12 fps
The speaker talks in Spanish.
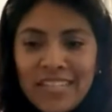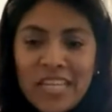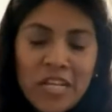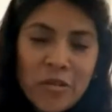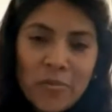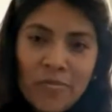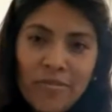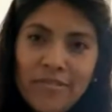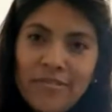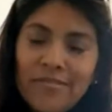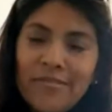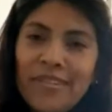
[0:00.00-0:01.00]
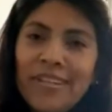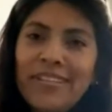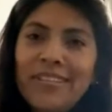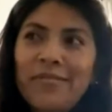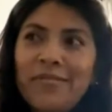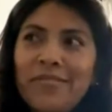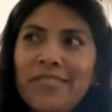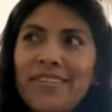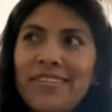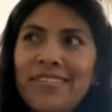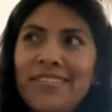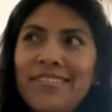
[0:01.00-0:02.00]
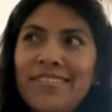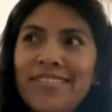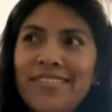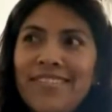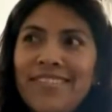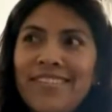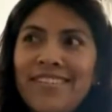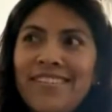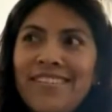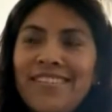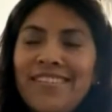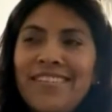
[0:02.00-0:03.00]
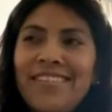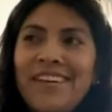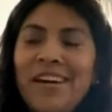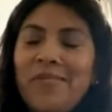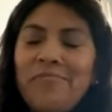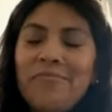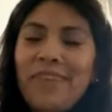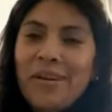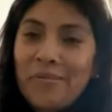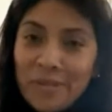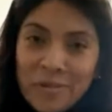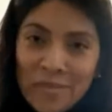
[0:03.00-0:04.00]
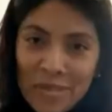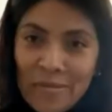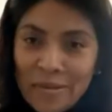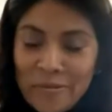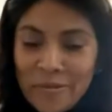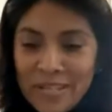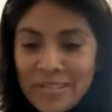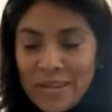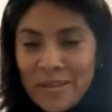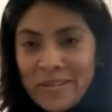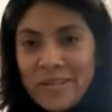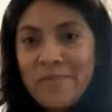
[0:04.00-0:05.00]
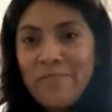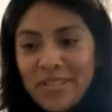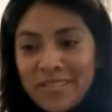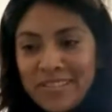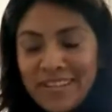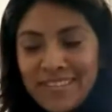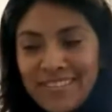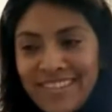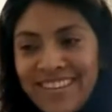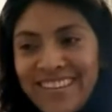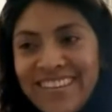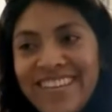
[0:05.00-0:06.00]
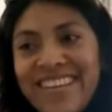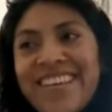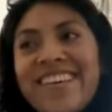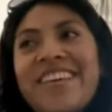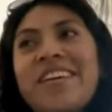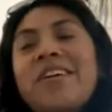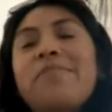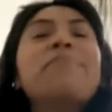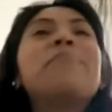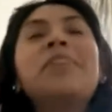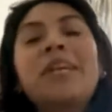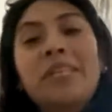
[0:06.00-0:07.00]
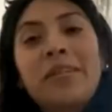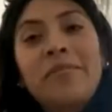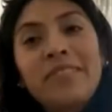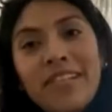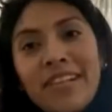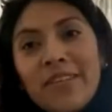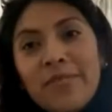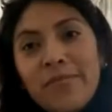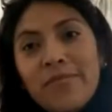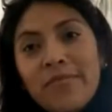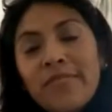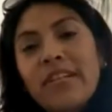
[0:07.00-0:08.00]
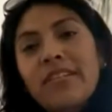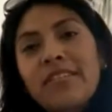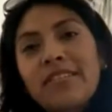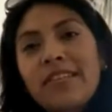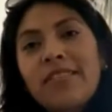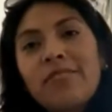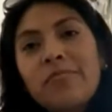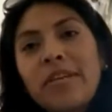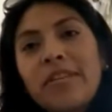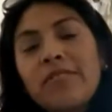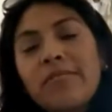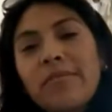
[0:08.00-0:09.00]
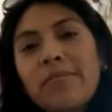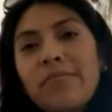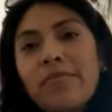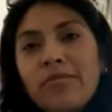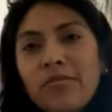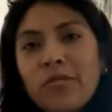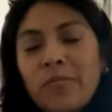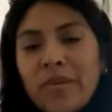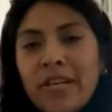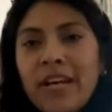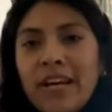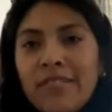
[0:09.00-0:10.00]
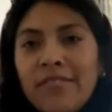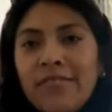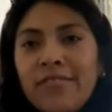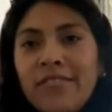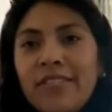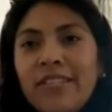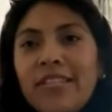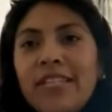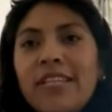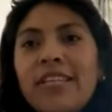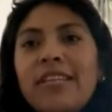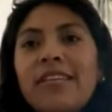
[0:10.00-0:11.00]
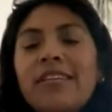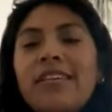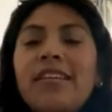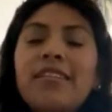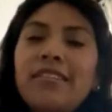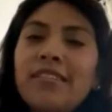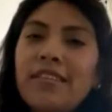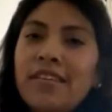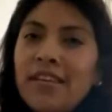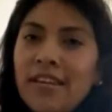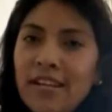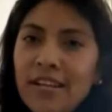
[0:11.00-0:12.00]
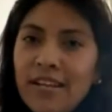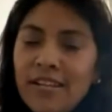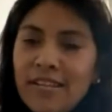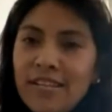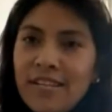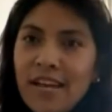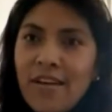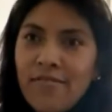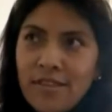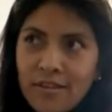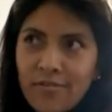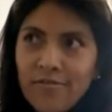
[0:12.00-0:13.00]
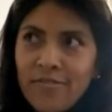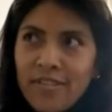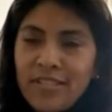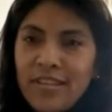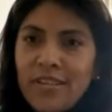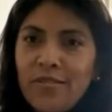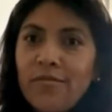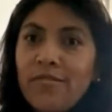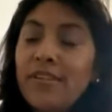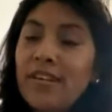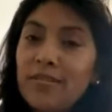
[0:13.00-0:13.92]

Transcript: y comulgo? Entonces, ahora me da vergüenza que pensé así. Y a través del ayuno, gracias a Dios, me hizo ver muchos pecados que ni siquiera había confesado y